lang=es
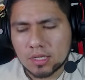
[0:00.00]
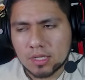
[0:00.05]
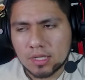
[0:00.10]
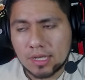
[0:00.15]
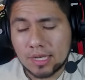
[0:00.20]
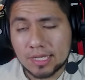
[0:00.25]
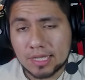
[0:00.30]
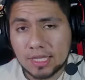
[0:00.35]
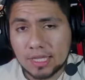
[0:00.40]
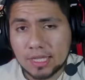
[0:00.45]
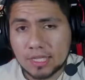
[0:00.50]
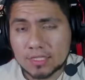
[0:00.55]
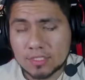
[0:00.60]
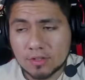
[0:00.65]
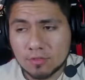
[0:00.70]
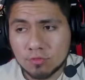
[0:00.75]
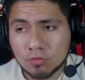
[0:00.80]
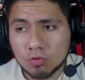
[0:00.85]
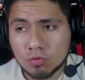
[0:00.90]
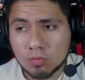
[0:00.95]
le quitas
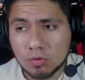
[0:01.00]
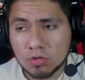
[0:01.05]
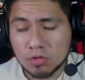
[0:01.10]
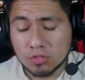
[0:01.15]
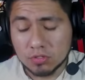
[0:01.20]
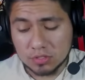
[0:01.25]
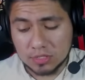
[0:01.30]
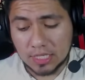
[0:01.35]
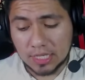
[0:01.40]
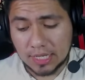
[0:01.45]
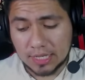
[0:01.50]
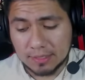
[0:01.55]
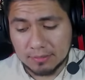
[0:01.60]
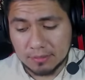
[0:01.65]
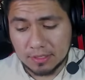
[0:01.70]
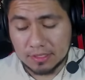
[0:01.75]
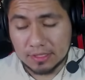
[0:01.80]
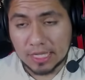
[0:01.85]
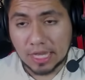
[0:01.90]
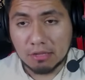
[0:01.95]
el fútbol, o sea,
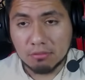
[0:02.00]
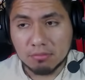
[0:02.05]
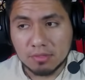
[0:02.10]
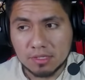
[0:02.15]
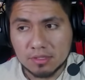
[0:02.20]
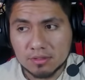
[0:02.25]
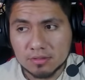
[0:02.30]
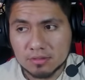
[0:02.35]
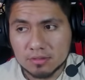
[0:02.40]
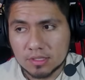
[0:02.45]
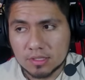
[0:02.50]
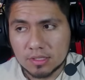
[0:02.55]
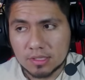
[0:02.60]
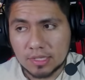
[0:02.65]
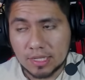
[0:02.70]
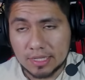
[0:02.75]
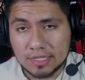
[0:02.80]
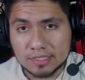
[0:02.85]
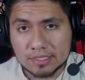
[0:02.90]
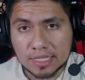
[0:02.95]
el timing,
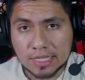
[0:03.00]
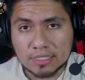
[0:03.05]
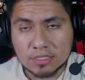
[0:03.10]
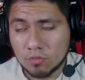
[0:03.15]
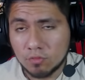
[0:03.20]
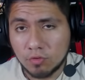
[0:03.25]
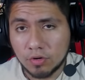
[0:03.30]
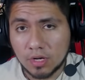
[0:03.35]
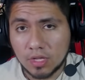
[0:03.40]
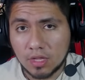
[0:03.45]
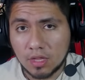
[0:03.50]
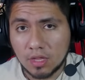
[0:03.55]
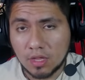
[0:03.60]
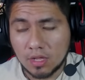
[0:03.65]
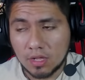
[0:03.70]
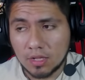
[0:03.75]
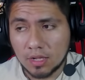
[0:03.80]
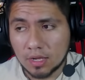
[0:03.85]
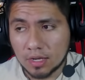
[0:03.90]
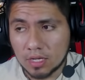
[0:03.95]
la distancia fuera
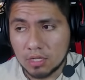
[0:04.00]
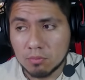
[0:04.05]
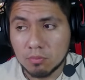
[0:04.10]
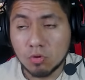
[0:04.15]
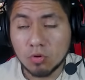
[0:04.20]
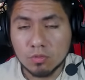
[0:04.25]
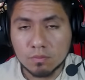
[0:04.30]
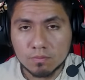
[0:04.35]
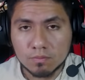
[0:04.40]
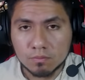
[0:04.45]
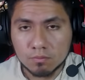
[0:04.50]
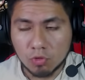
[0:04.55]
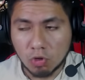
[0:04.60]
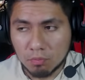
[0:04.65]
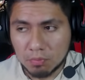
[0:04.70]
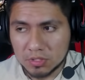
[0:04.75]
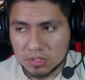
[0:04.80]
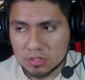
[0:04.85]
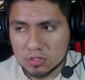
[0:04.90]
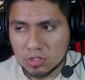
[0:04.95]
de ritmo,
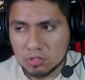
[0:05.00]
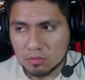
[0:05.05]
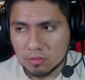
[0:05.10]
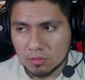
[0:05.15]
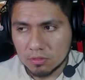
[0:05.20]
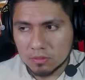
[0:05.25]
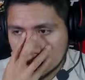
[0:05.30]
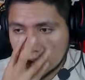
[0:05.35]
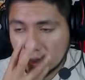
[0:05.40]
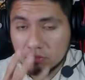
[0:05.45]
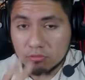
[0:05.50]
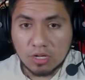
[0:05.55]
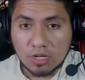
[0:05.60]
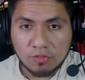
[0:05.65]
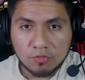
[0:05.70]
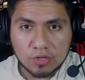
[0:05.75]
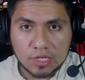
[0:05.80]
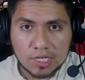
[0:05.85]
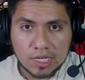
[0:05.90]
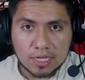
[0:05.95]
competitivo en una
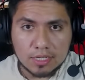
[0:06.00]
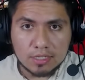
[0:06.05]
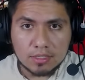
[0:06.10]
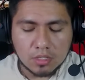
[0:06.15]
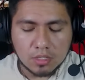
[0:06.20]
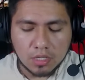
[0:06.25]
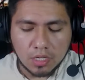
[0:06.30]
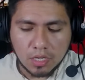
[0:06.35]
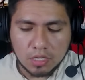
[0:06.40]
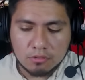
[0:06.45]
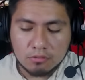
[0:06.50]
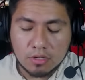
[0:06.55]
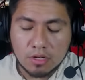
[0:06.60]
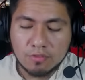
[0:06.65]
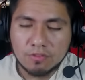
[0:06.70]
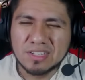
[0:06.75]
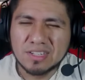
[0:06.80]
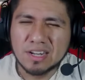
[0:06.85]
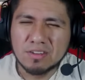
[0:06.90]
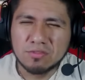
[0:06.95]
final, en una
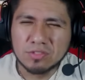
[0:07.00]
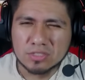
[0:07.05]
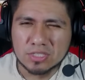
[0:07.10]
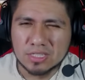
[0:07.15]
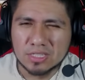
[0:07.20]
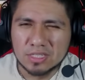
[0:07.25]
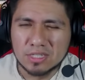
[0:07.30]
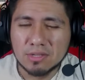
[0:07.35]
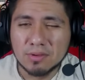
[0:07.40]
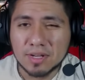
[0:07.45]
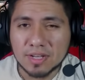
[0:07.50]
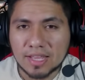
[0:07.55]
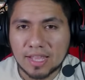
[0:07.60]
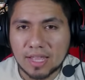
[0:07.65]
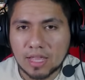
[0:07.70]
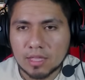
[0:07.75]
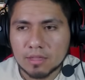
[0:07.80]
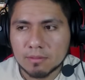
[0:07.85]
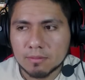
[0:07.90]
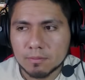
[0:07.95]
final Fossati de verdad,